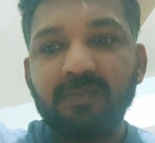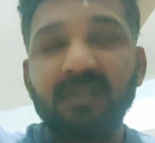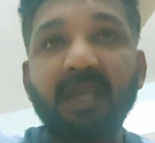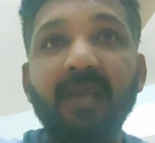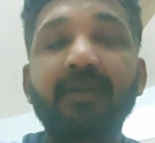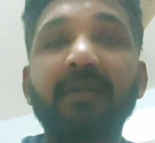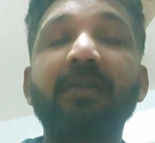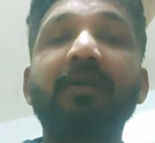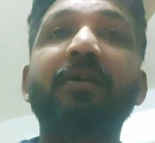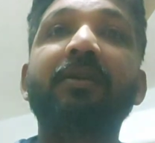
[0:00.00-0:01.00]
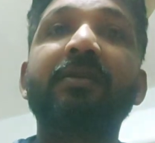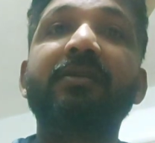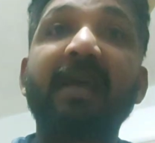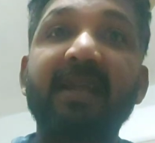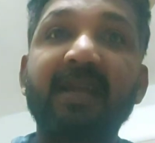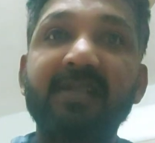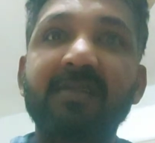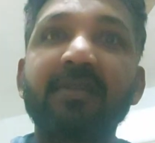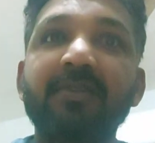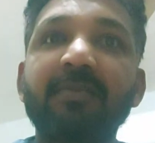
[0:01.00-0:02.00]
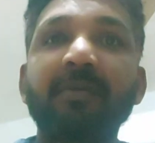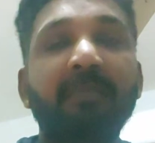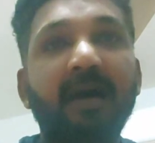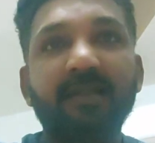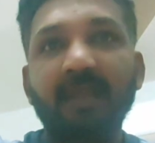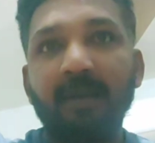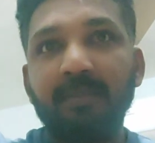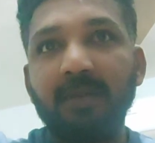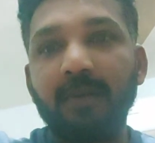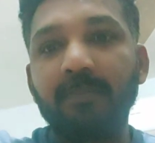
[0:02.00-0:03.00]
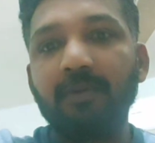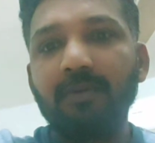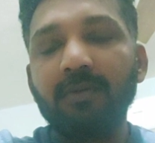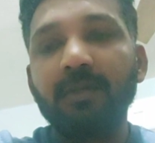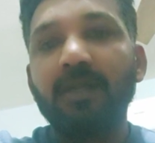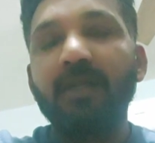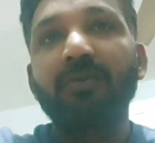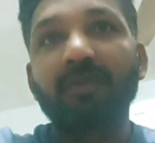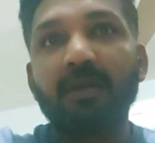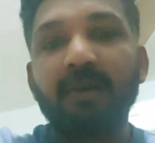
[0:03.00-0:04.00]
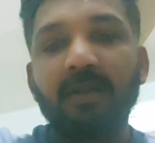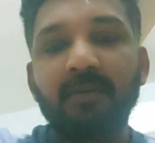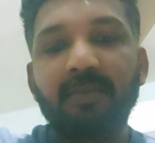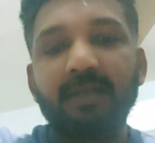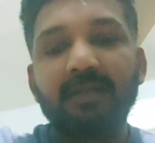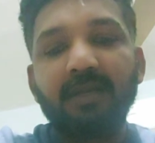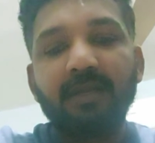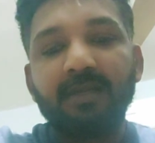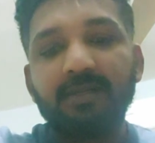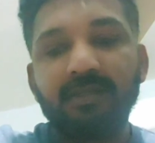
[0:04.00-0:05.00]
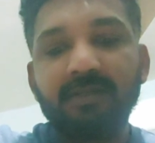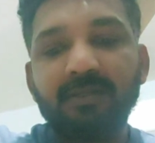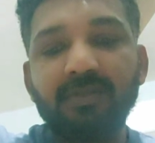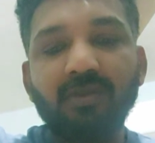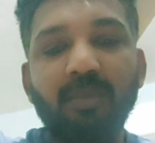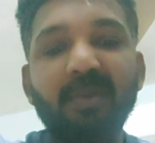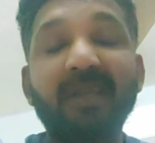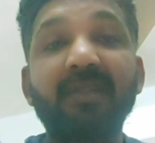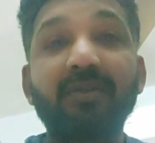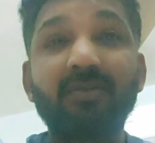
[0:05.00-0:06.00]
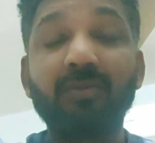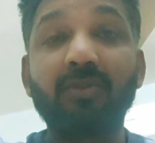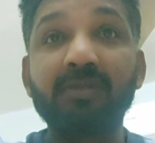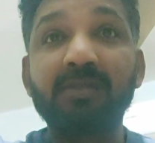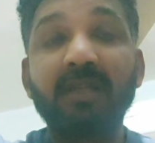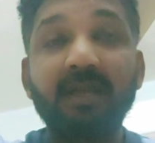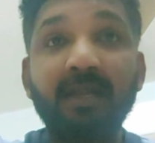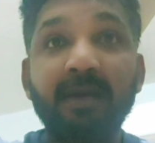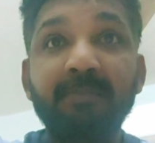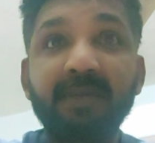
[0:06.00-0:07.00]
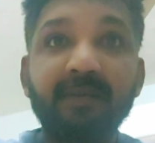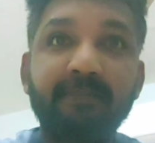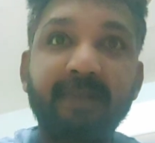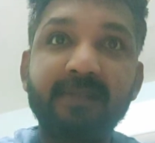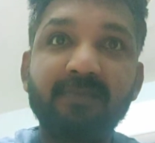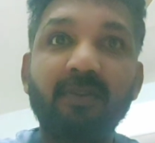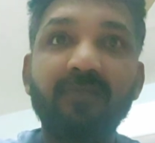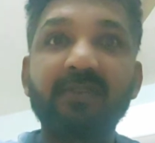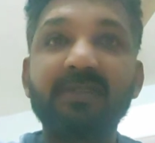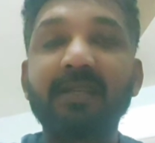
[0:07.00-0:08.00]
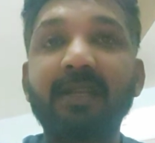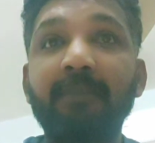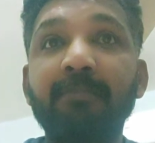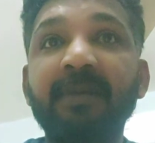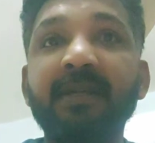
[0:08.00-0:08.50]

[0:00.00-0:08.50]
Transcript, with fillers: साइक साइकेस्ट्रिट भी मानते हैं अपने आप को उनके बारे में बात करेंगे जो अपराधियों को काउंसलिंग के नाम पे एक प्रेस कॉन्फ्रेंस के नाम पे